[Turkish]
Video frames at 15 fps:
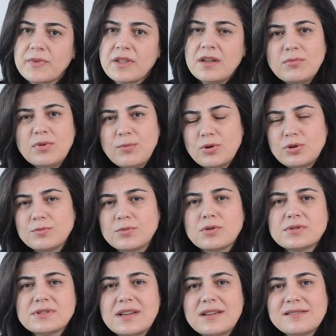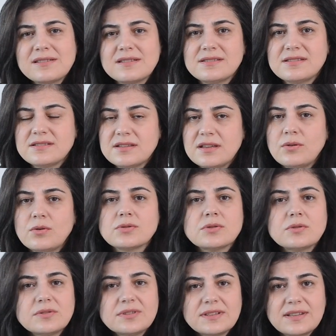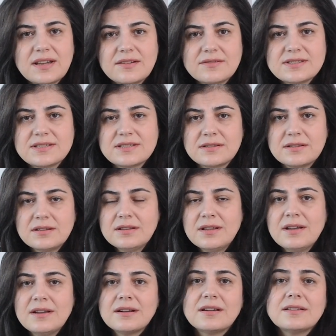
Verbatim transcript: Ben bu bölümde özellikle size ozon tedavisinin